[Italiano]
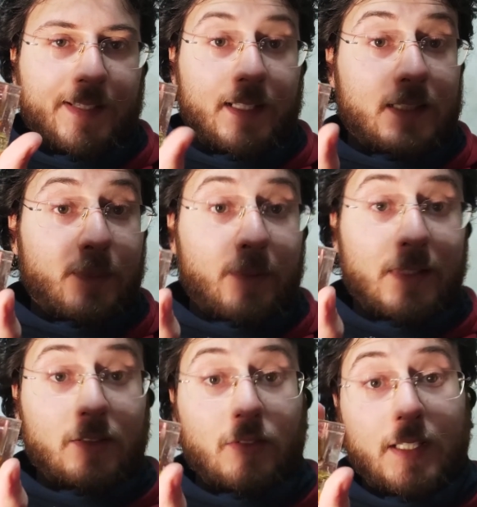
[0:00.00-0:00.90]

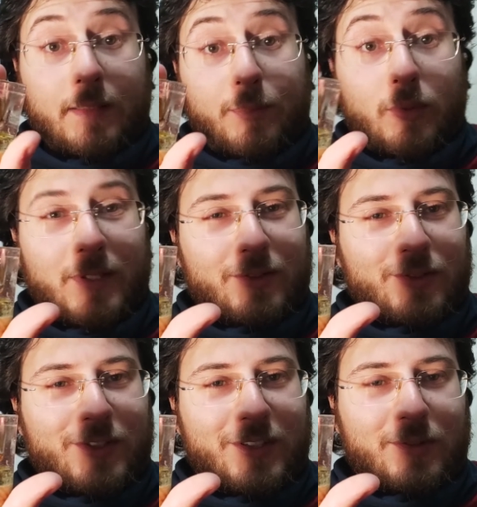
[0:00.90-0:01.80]
l'esperimento è più o meno
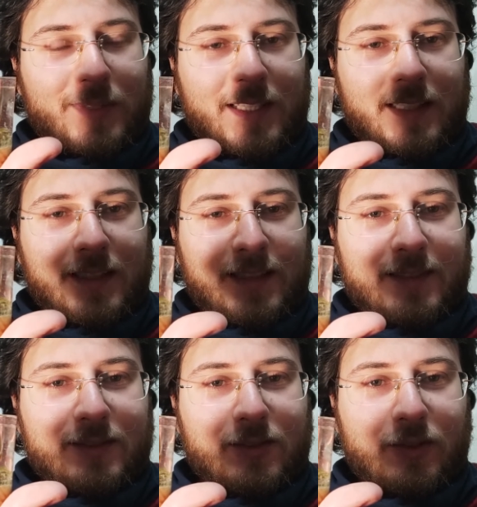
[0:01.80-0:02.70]
riuscito, quindi
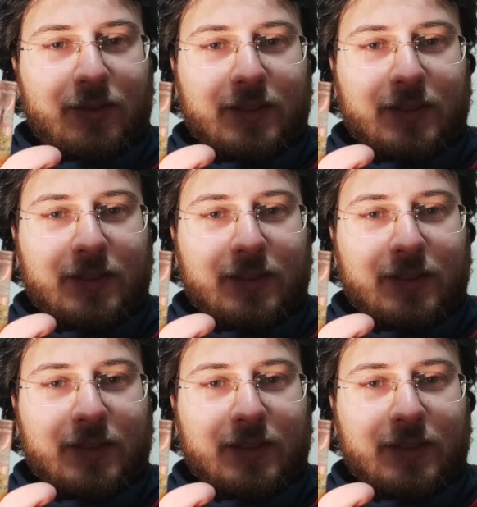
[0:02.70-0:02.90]
sono